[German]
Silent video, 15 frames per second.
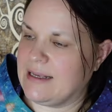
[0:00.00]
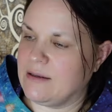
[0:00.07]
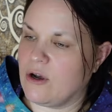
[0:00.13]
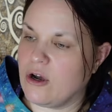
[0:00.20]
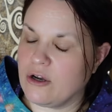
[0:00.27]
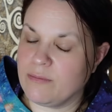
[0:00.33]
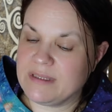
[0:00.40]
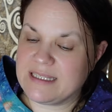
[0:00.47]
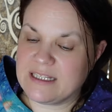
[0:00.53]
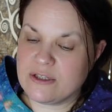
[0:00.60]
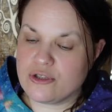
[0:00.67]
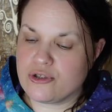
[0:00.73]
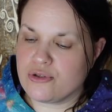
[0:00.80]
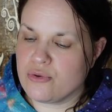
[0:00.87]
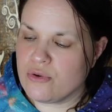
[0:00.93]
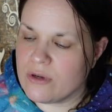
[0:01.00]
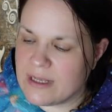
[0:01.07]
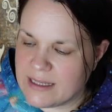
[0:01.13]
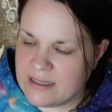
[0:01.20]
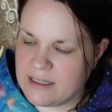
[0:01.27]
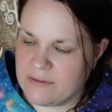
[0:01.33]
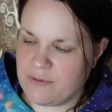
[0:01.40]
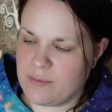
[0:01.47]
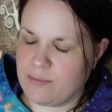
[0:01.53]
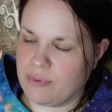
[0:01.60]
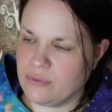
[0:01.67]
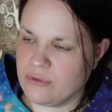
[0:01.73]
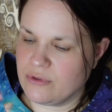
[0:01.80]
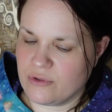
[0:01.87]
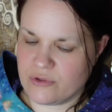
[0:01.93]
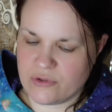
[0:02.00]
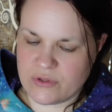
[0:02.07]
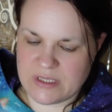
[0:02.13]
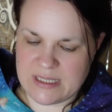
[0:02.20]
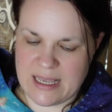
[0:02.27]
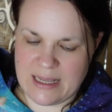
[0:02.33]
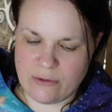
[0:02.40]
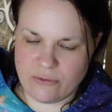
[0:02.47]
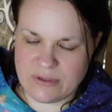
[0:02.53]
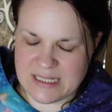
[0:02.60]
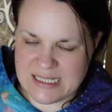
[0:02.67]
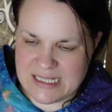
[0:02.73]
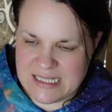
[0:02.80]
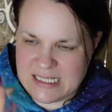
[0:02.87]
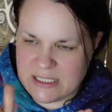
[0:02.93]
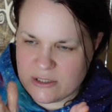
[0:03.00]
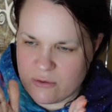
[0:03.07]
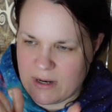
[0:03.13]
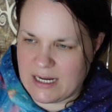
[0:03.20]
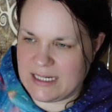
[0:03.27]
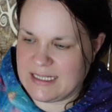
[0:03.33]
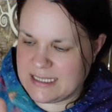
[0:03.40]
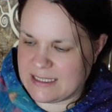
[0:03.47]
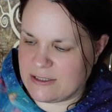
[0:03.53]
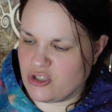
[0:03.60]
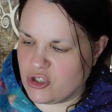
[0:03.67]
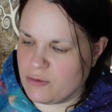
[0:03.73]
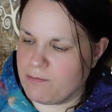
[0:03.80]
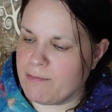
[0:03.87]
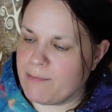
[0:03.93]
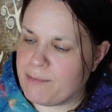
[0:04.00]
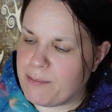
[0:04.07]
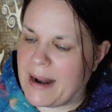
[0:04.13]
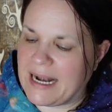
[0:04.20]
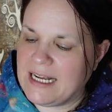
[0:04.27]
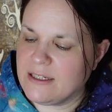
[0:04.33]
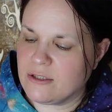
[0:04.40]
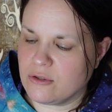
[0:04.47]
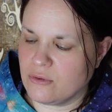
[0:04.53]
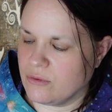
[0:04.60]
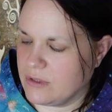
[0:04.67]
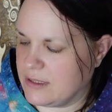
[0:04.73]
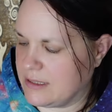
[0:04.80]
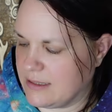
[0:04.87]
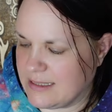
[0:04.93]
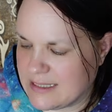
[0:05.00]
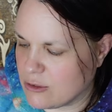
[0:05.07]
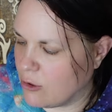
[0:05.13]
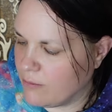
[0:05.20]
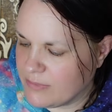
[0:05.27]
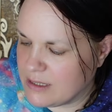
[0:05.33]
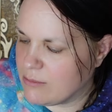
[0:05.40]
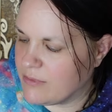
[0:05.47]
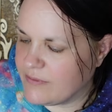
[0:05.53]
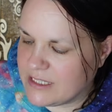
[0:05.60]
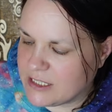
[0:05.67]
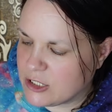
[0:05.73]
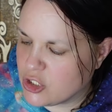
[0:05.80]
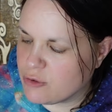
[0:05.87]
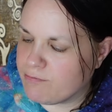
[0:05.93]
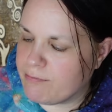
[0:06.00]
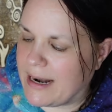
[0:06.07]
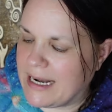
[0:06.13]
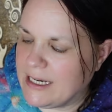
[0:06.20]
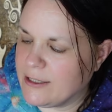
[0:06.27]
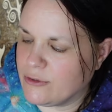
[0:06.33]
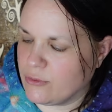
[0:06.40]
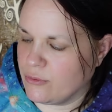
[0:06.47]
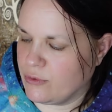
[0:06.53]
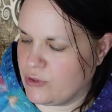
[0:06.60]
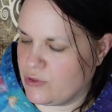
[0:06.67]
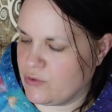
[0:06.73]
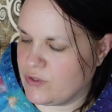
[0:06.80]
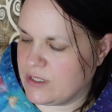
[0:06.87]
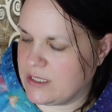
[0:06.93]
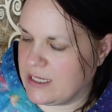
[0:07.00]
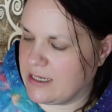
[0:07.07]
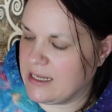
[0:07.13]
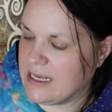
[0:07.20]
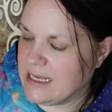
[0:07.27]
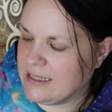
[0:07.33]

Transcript: auch mit den Zyklen hier verbunden zu sein und das nicht so als Spiel Spaltung, es kommt immer wieder die Spaltung zu sehen,